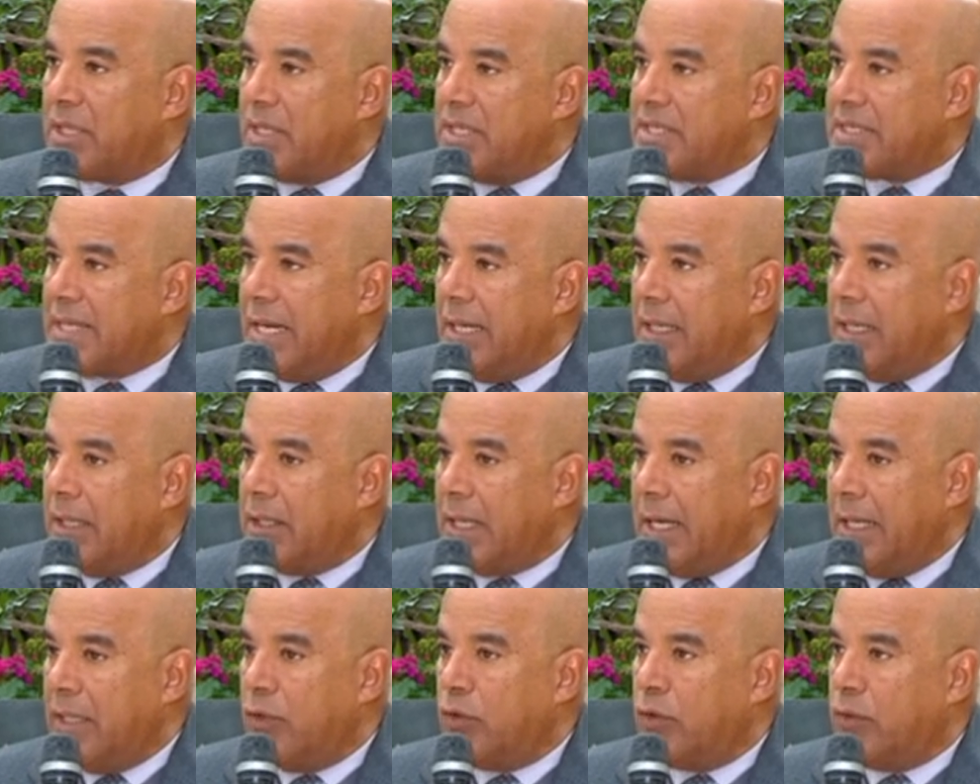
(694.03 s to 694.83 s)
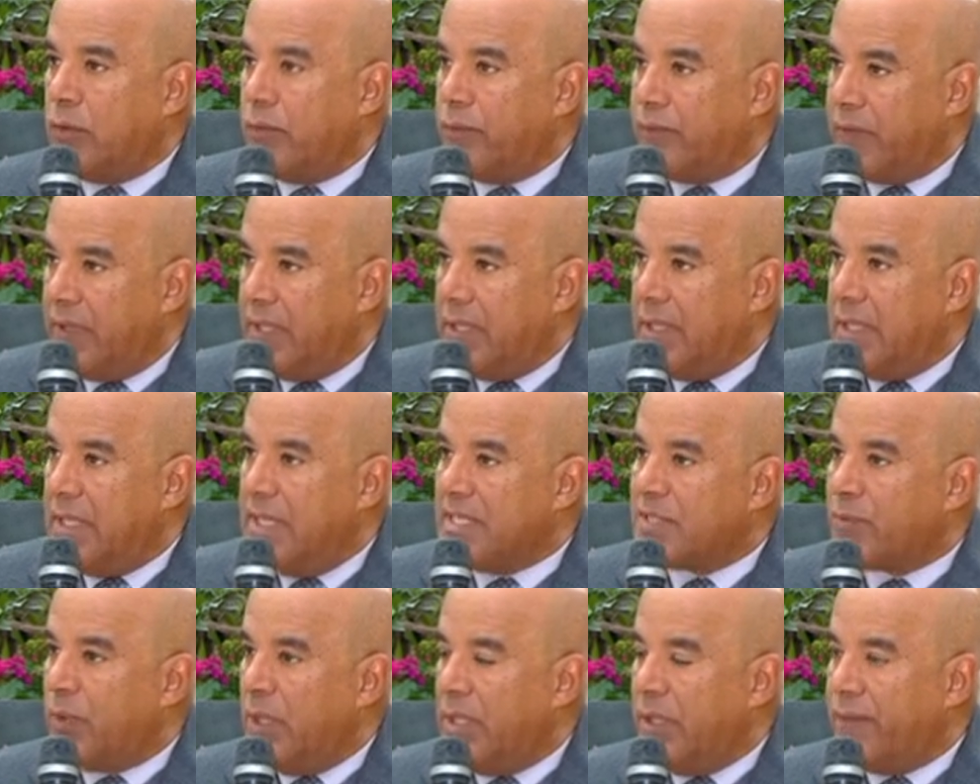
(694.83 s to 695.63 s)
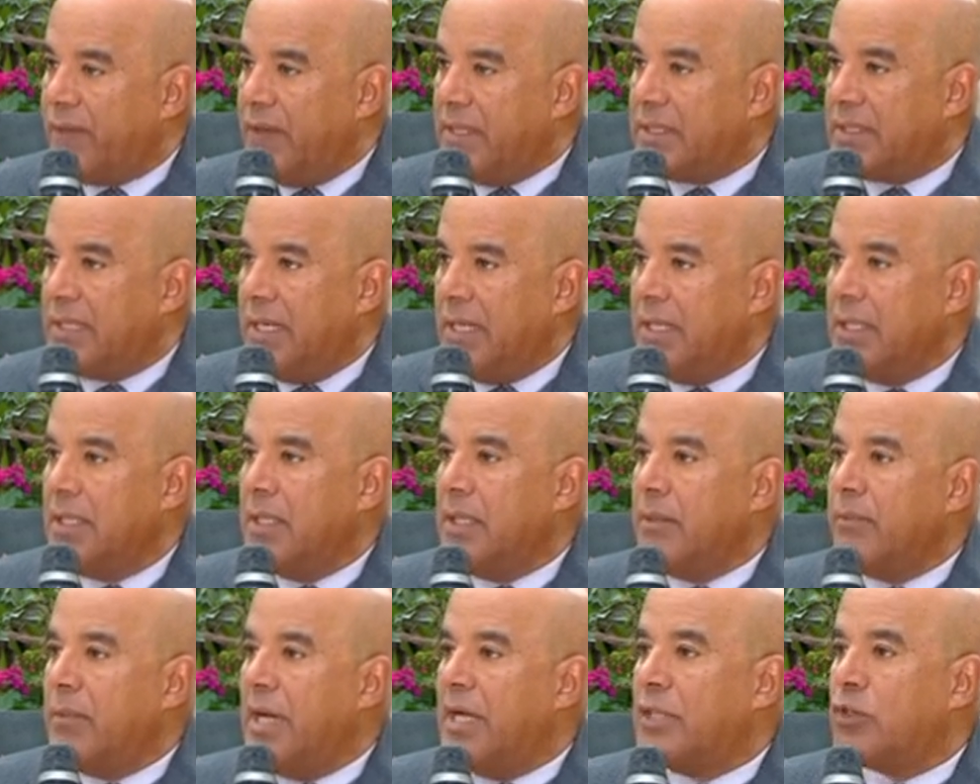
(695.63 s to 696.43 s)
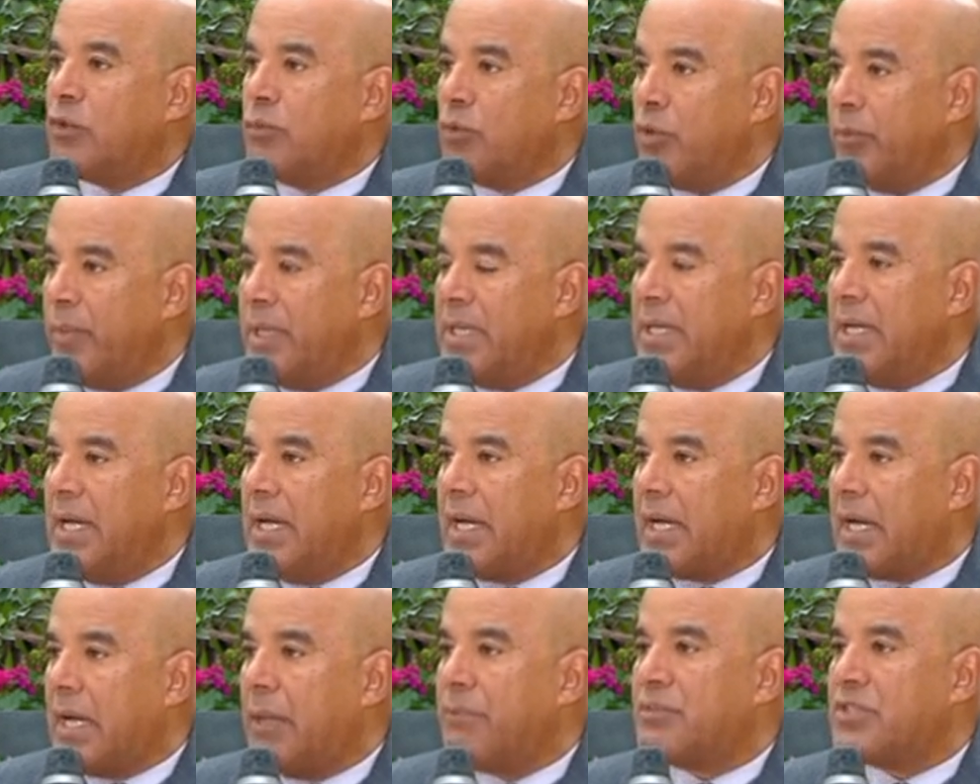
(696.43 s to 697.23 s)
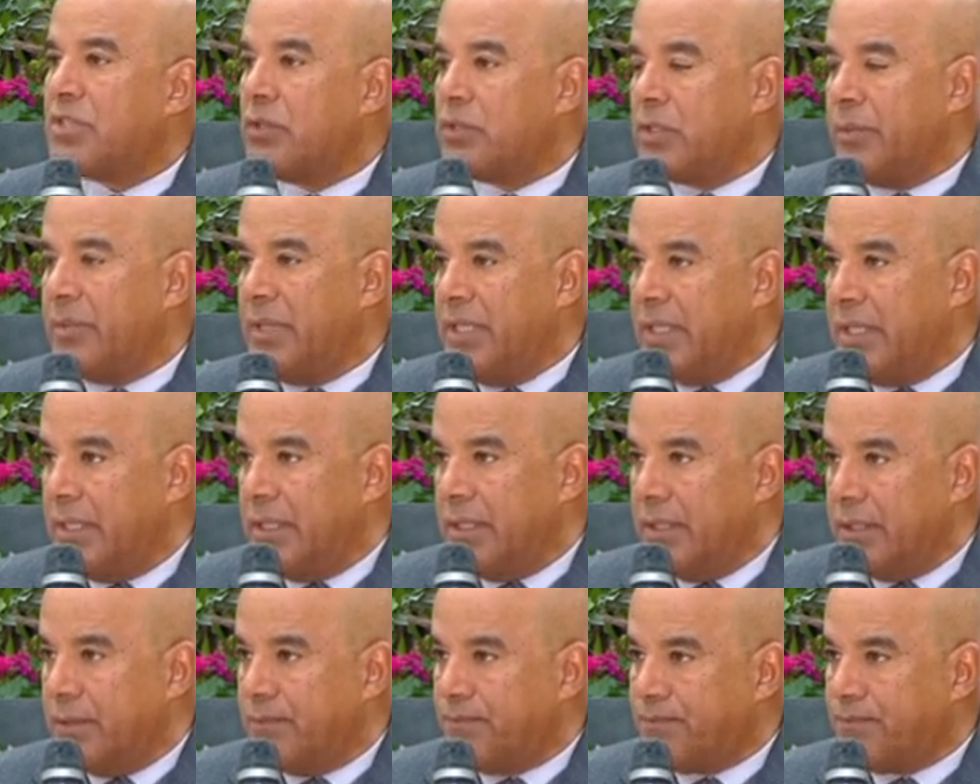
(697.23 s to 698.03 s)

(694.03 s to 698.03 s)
الرئيس اعلن عنه في الاسبوع اللي فات ده بقى 885 جنيه